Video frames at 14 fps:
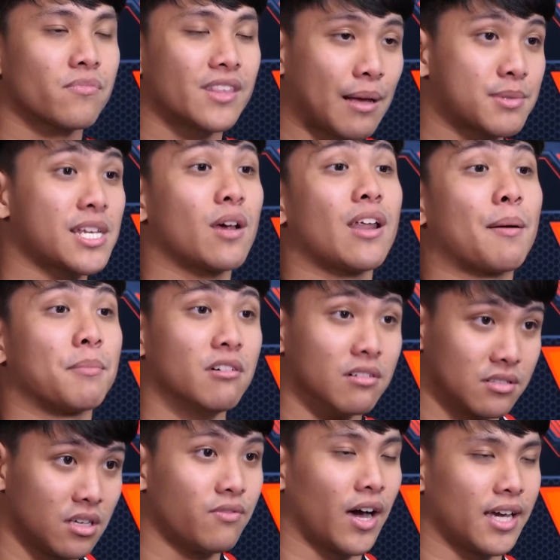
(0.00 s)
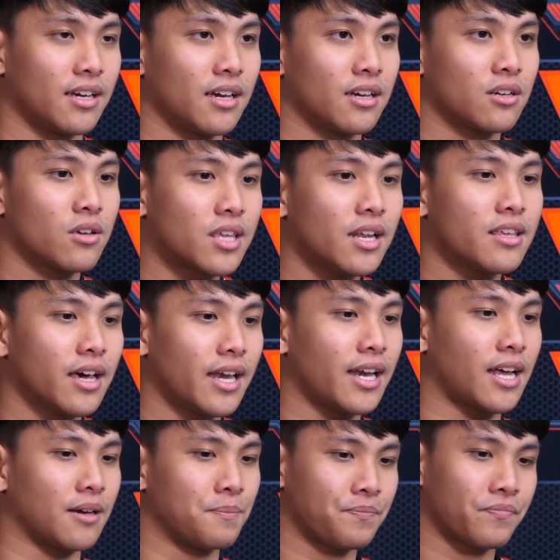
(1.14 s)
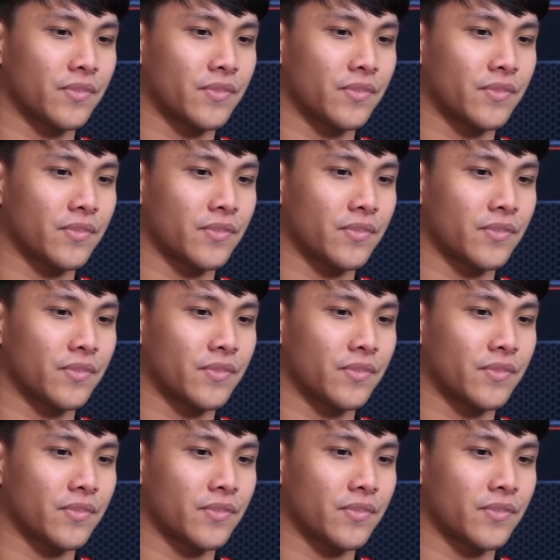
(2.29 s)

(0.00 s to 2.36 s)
Làm sao làm được như vậy? Đó chính là như thế này nè.